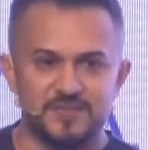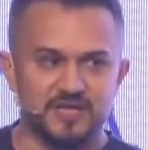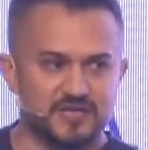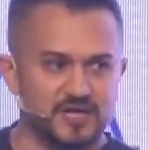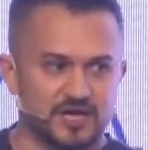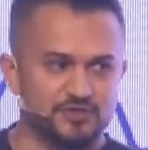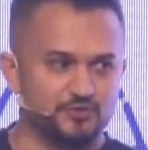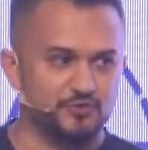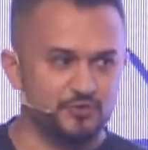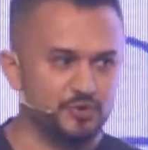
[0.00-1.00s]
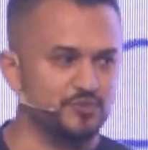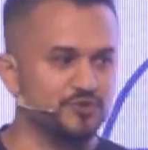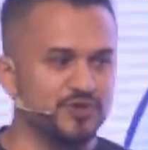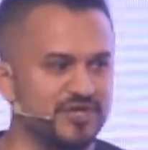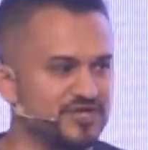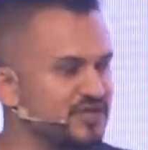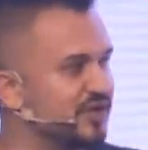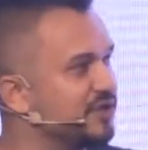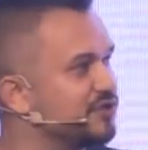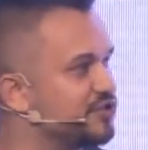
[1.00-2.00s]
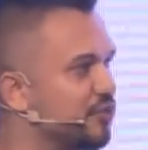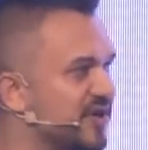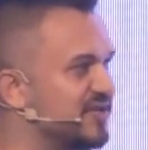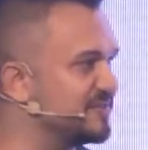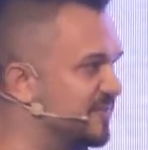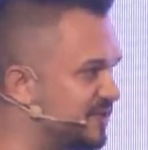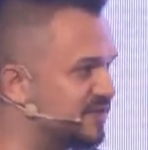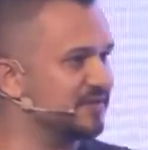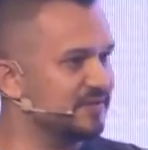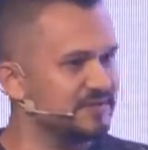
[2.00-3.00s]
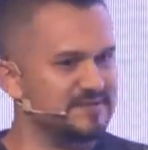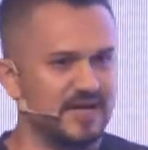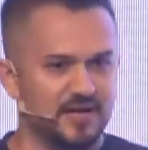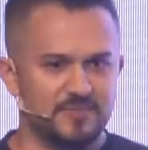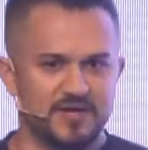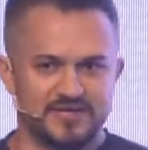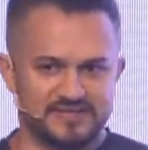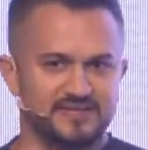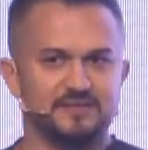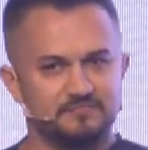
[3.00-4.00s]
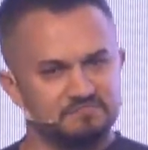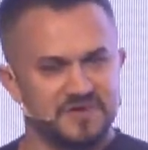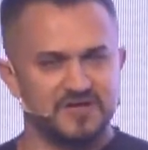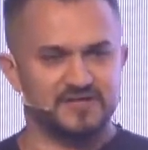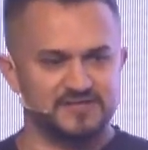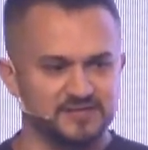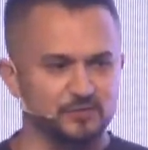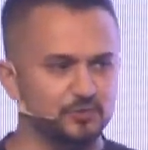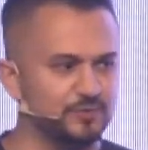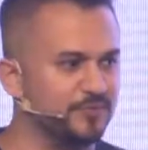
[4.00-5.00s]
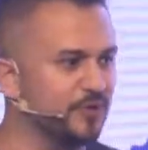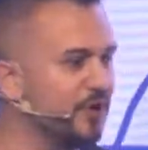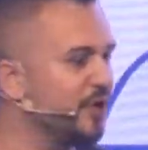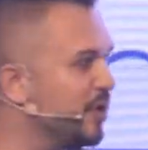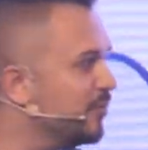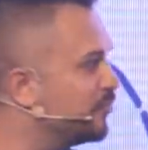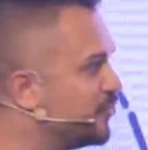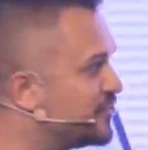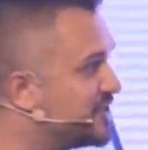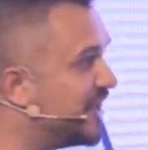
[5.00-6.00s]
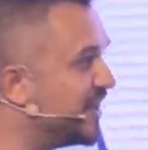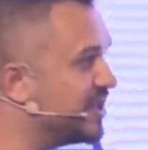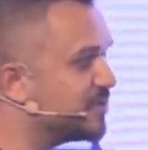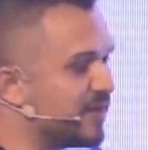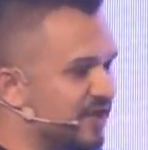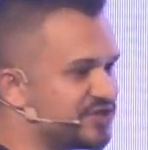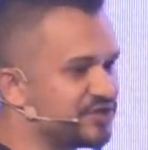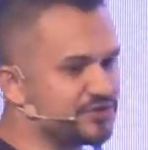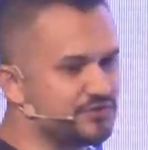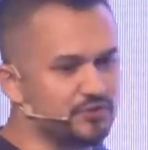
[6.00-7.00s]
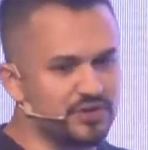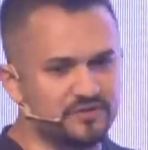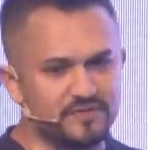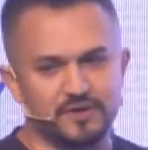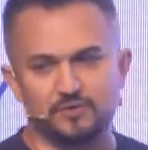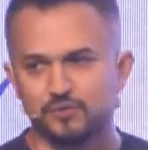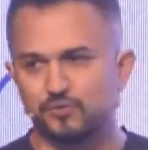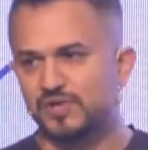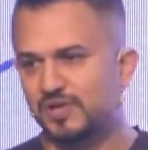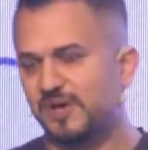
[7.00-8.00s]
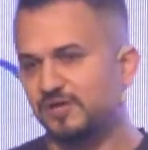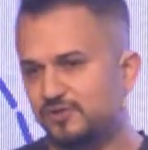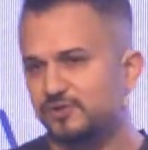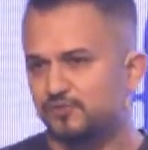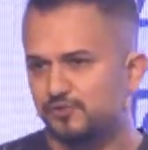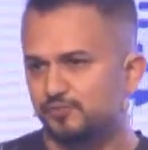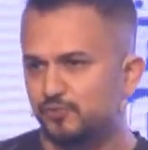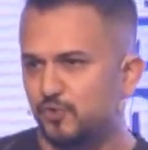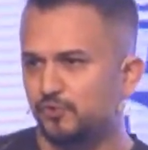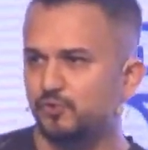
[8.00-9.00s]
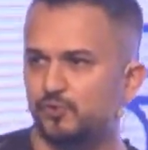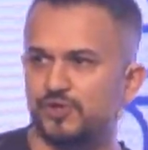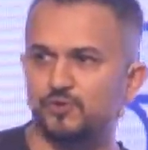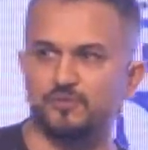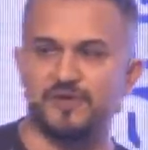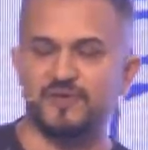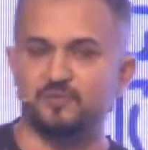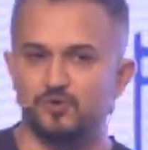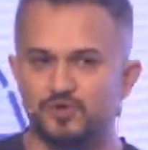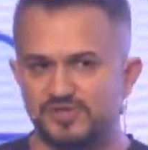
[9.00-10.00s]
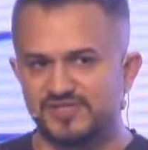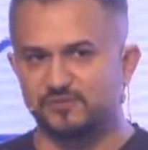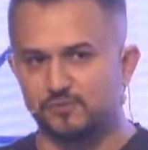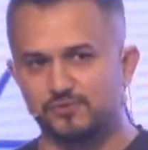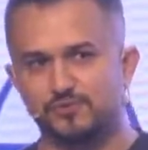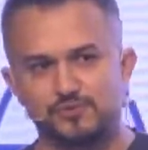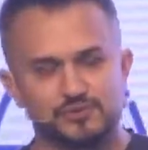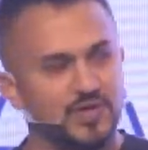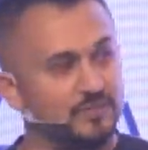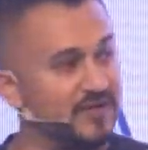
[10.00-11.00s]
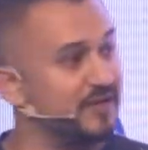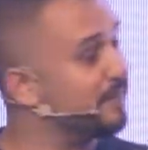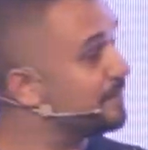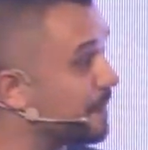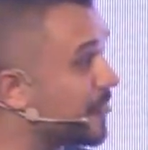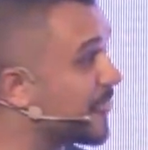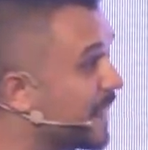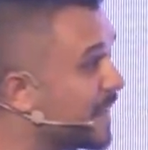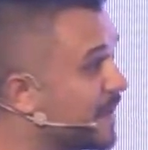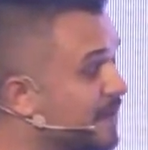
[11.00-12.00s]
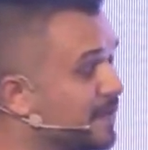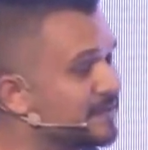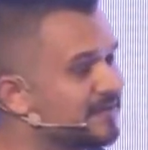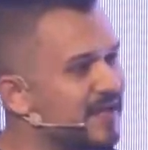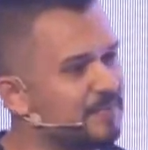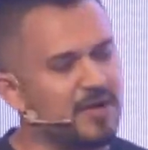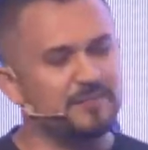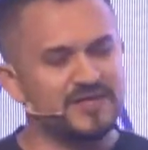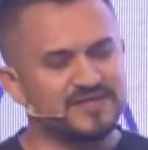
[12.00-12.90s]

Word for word: ihtiyacı duyuyorum. Çünkü kişilerin çok az bir sermayesi, parası olup bu işlere girmeye çalışıyorlar ve o noktada ben şu, bu konuda uyarıyorum. Evet bu iş stoksuz ama tamamen